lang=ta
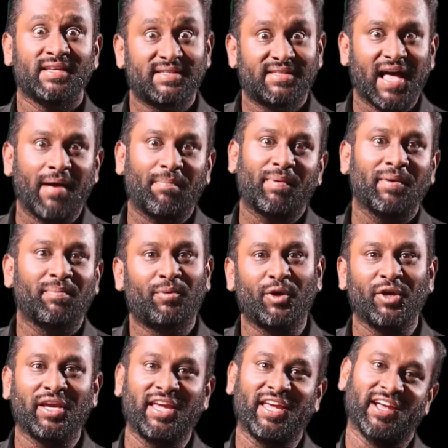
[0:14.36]
இசாப்பை
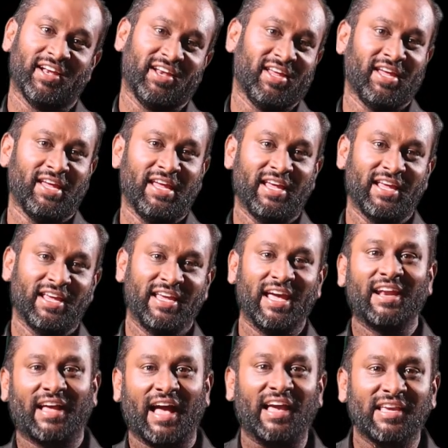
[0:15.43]
புடுங்கிய நீ
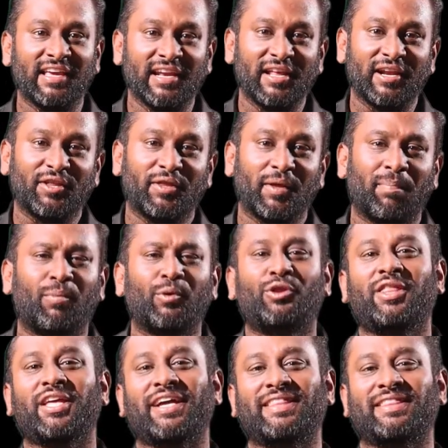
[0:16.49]
என் கையில் இருந்த
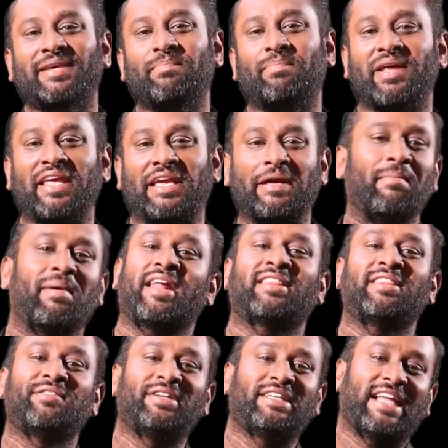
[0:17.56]
புத்தகத்தை பறிக்க
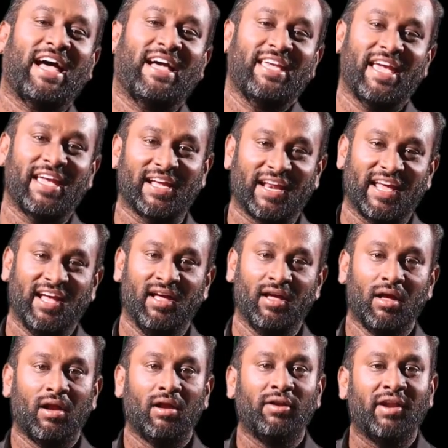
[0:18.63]
மறந்து விட்டாயே என
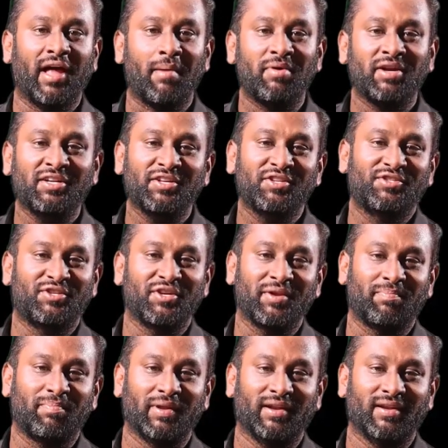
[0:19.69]
நமட்டு
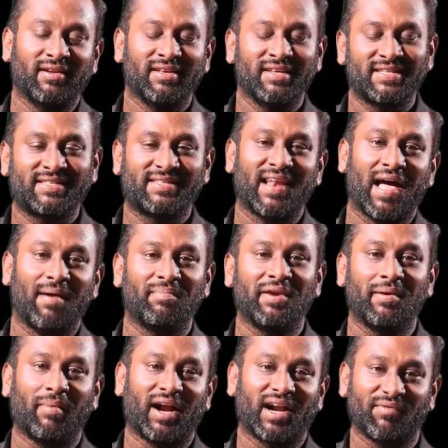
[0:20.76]
சிரிப்பில்
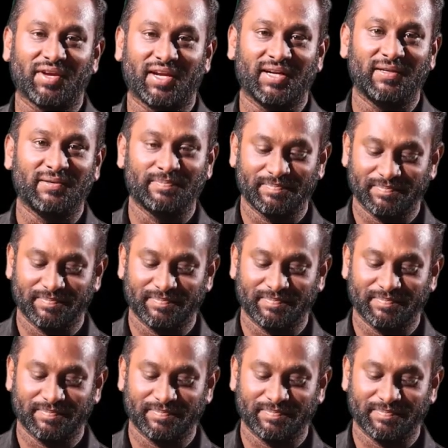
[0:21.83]
இஸ்லாமிய மாணவிகள்